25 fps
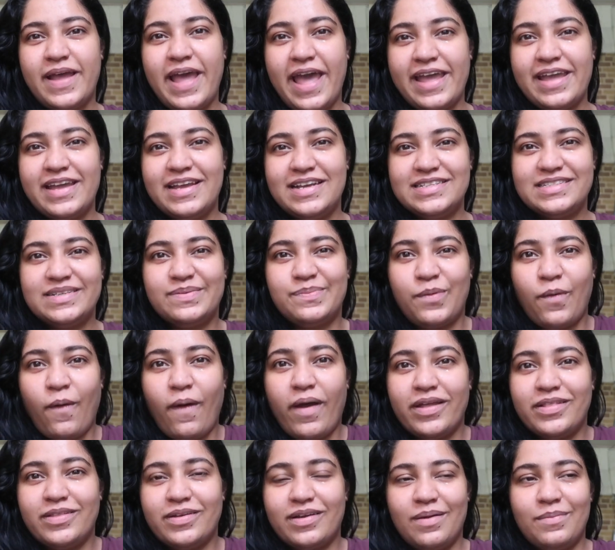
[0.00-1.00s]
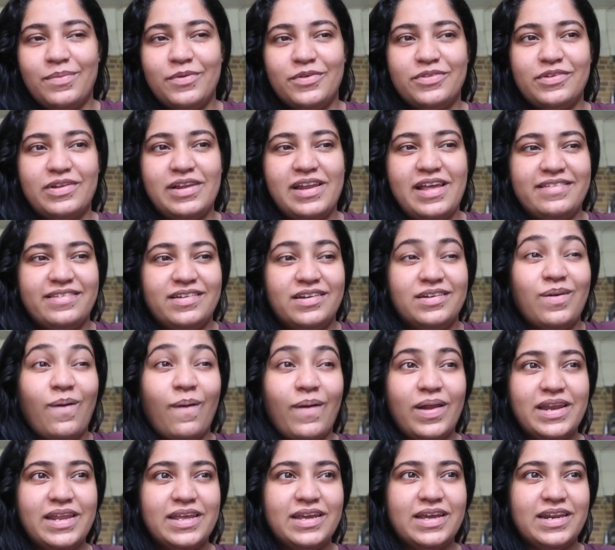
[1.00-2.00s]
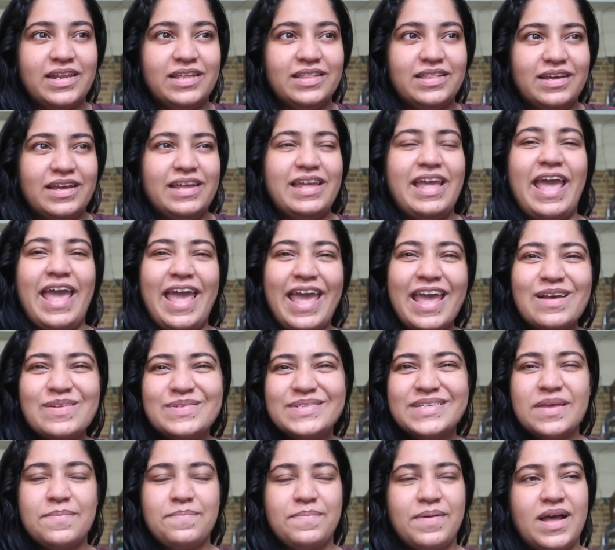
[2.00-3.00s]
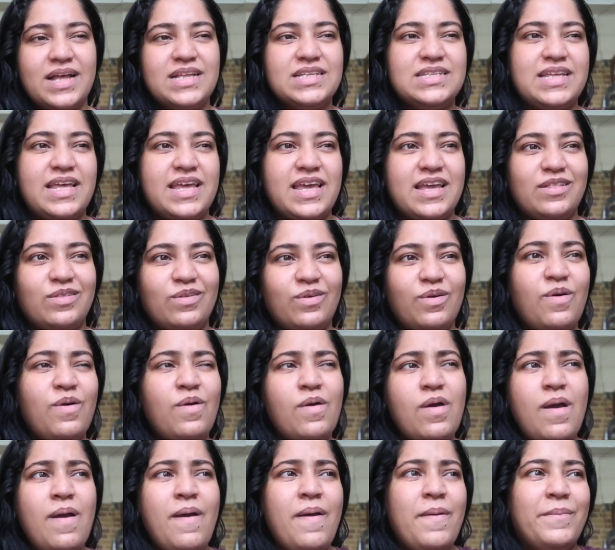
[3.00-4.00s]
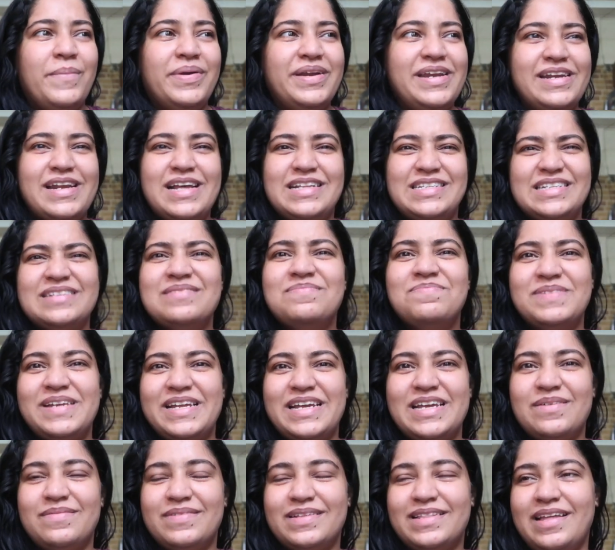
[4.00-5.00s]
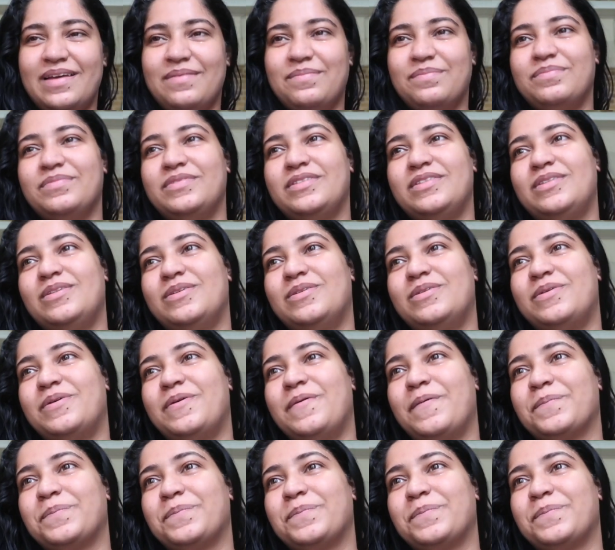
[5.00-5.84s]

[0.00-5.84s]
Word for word: तो है ही इज अ बॉय तो कभी उसके लिए ऐसे डॉल नहीं खरीदी गई है उसके पास एक दो बट ही डजेंट प्ले विद देम तो